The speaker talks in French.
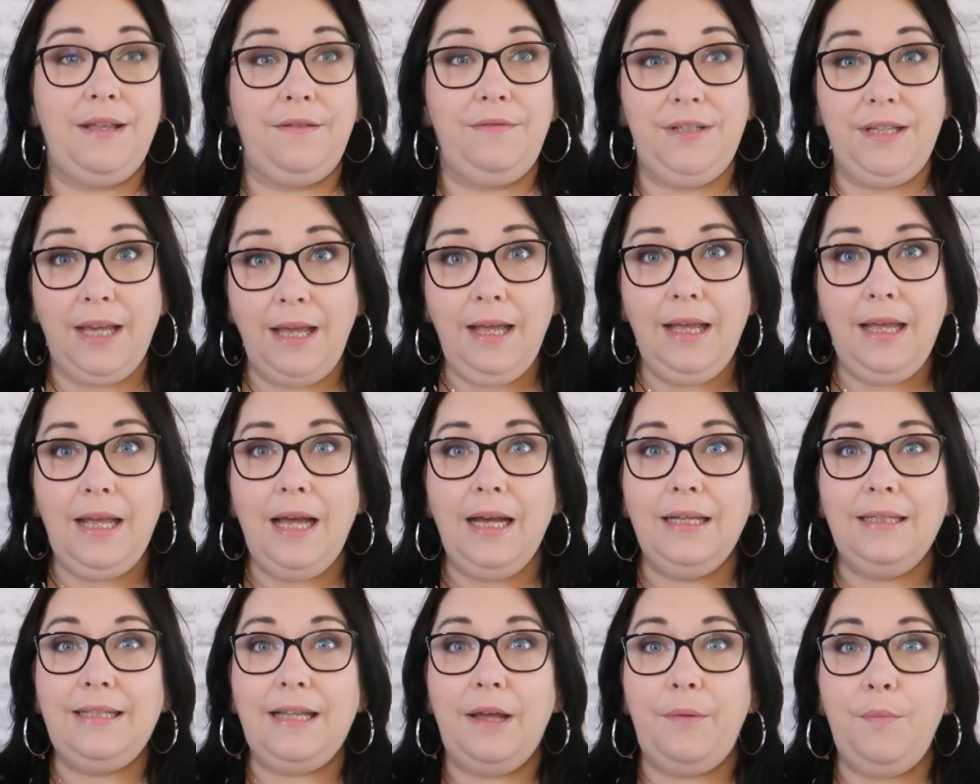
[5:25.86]
vient
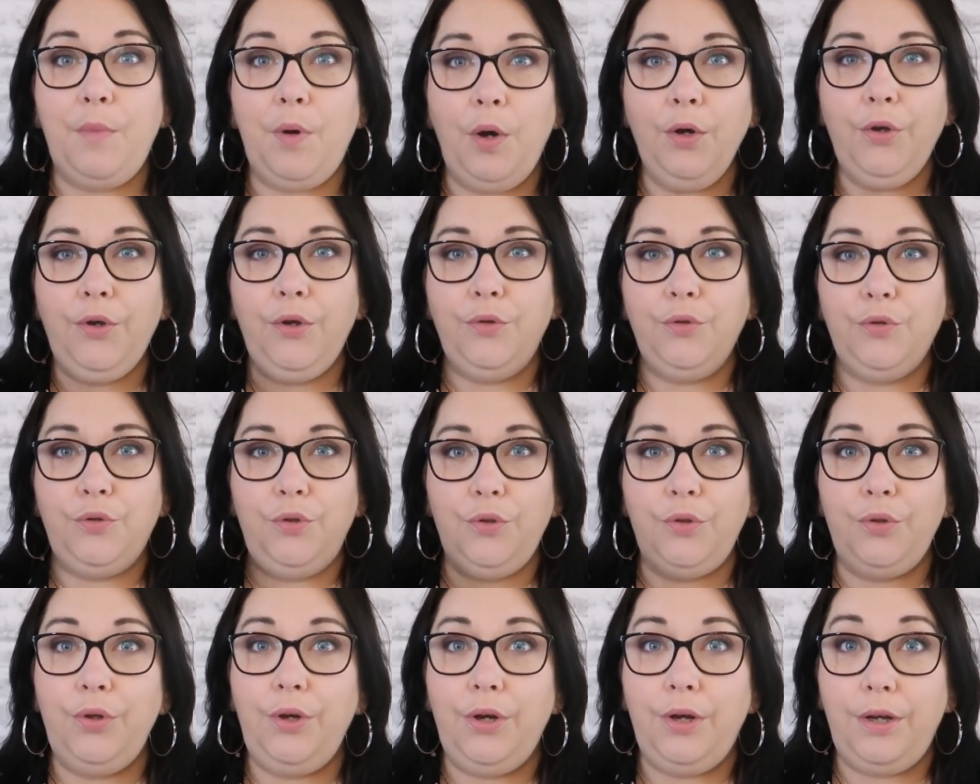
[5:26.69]
d'un manque
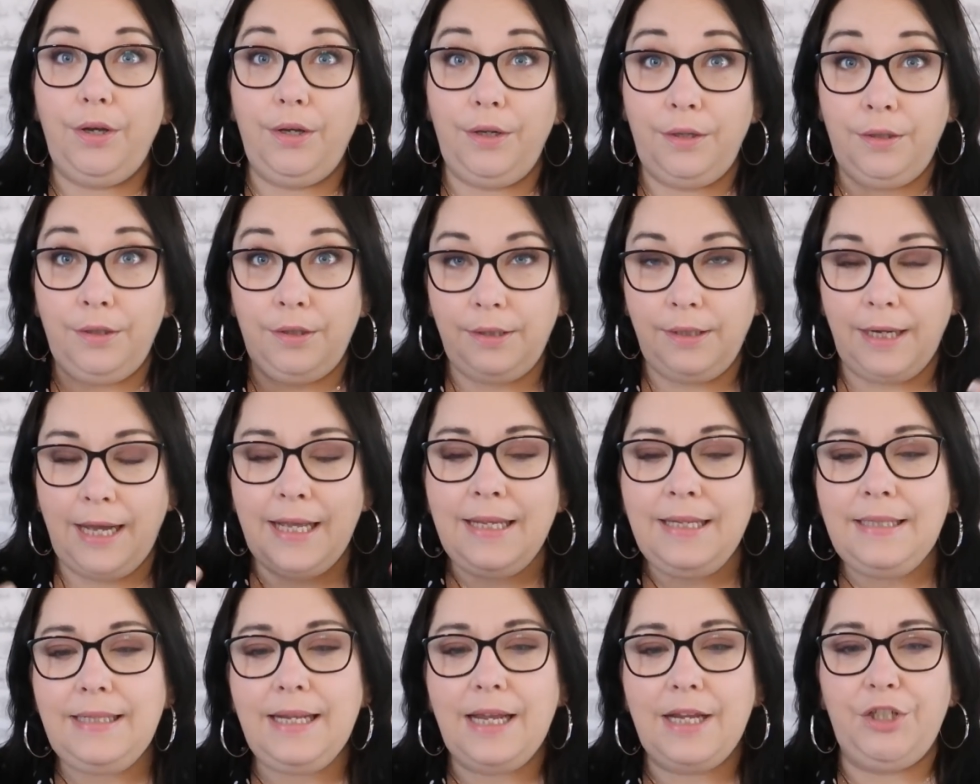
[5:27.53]
de euh,
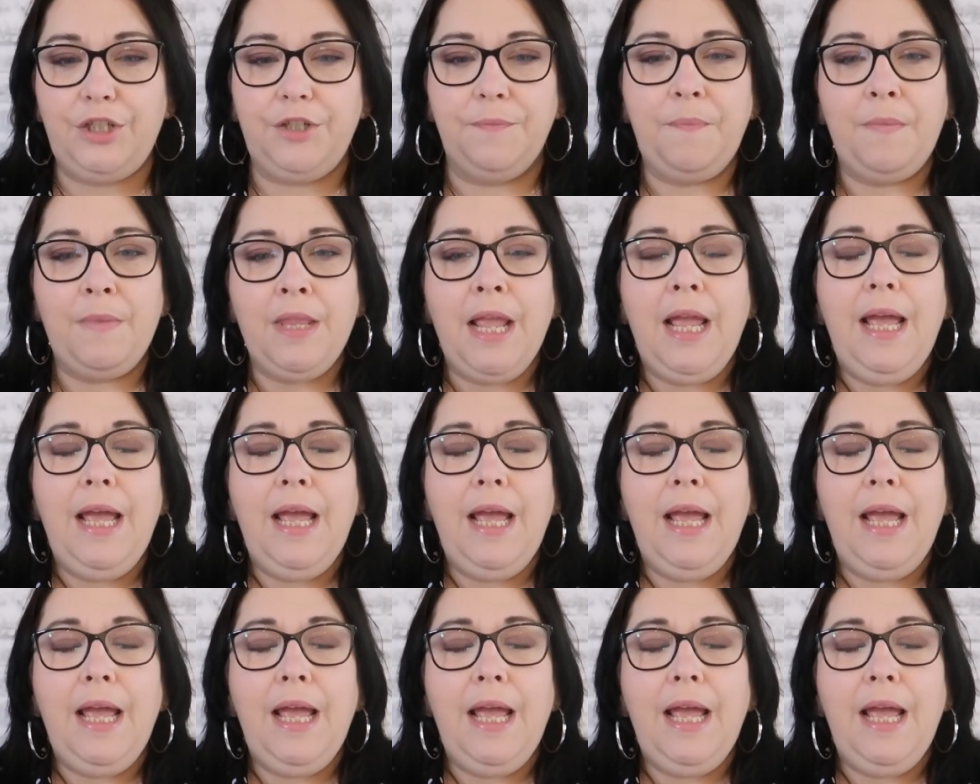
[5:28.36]
rinçage.